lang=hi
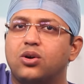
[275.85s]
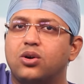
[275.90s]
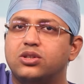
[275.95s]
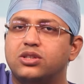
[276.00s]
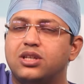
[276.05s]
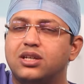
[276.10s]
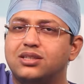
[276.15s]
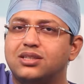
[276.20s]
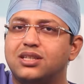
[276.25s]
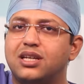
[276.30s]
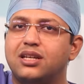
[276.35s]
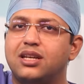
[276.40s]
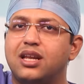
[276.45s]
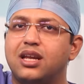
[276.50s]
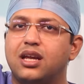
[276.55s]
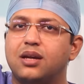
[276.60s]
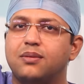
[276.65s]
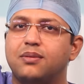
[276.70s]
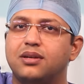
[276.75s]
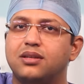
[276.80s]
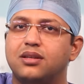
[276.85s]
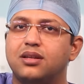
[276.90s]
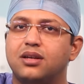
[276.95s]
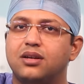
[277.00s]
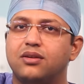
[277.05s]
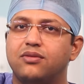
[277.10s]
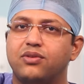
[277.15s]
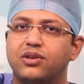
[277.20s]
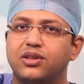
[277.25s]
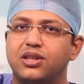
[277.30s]
और दस गिनने के बाद
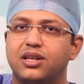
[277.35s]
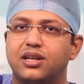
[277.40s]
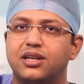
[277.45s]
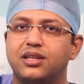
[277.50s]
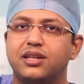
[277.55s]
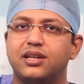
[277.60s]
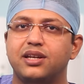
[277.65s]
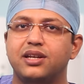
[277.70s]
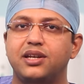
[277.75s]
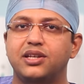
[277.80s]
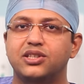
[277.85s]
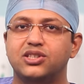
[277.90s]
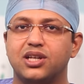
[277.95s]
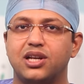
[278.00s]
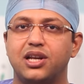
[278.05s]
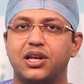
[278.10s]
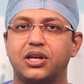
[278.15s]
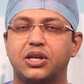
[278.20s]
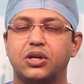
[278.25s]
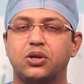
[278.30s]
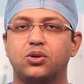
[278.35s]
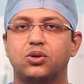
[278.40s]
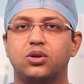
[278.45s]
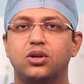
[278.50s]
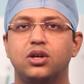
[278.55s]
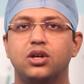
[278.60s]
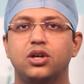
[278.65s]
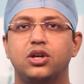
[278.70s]
फिर धीरे धीरे नीचे लेके आओ